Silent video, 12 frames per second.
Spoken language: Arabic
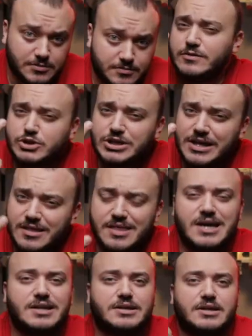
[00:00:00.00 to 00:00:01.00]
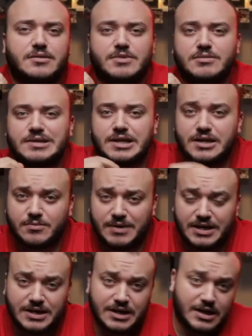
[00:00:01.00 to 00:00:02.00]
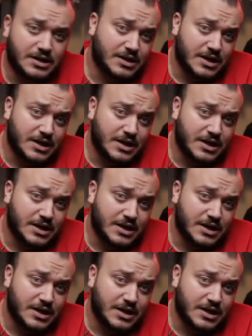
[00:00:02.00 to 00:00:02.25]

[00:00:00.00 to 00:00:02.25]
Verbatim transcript: في مشكله ثانيه كمان بتخرب علينا